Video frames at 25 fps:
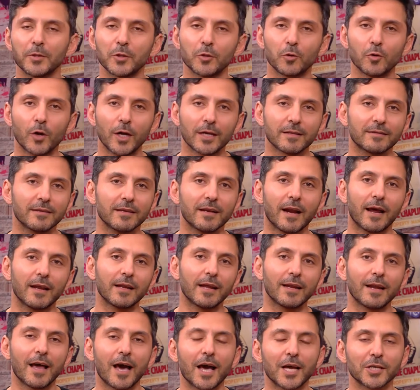نروح كثير
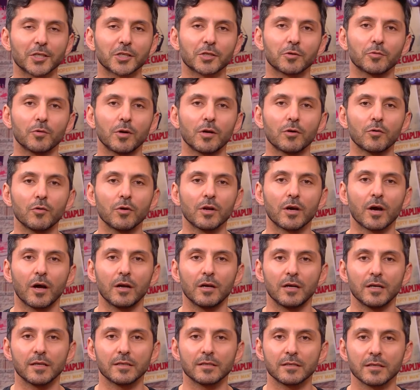على الاش والكول
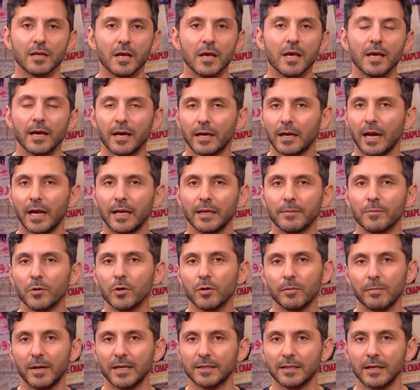كولرز رح
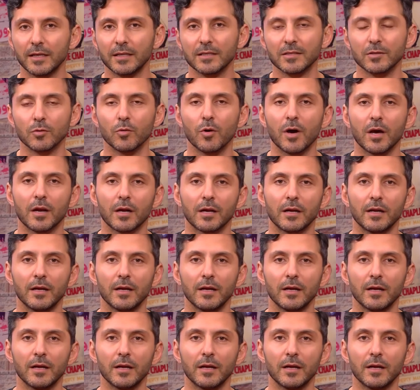يمرق بعتقد صور